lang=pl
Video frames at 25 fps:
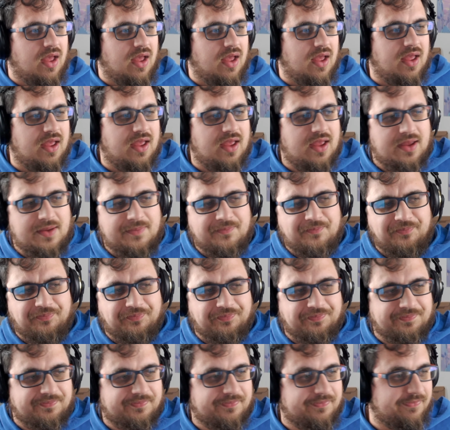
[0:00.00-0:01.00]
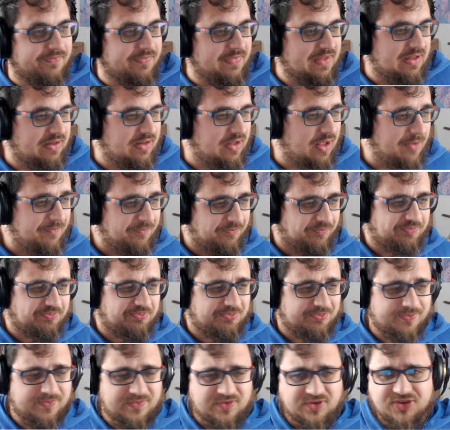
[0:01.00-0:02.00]
E, no,
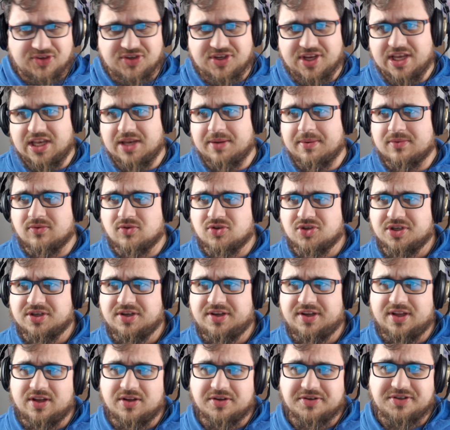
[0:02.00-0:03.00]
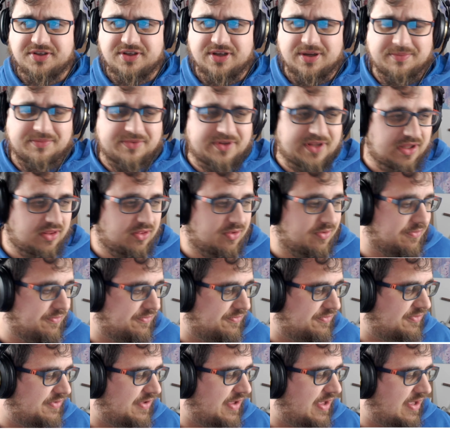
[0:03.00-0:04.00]
dzisiaj nie mam dużych ilości update'ów,
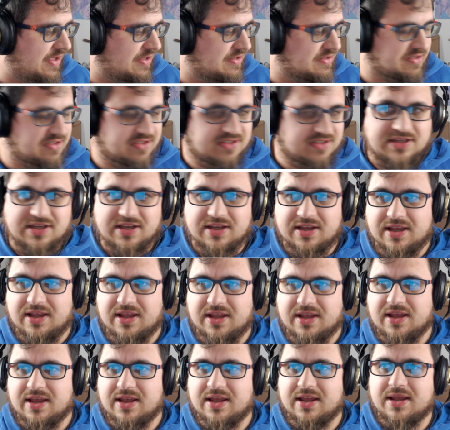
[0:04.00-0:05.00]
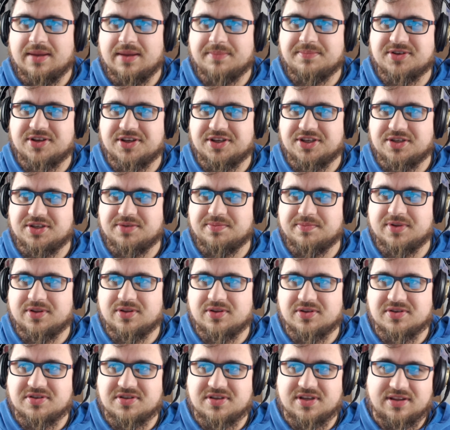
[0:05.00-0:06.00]
więc e, przejdźmy
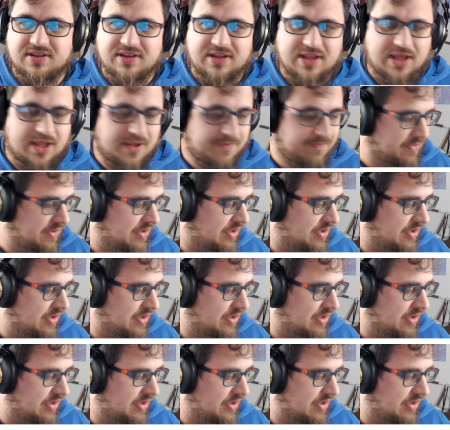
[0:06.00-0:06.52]
do sedna.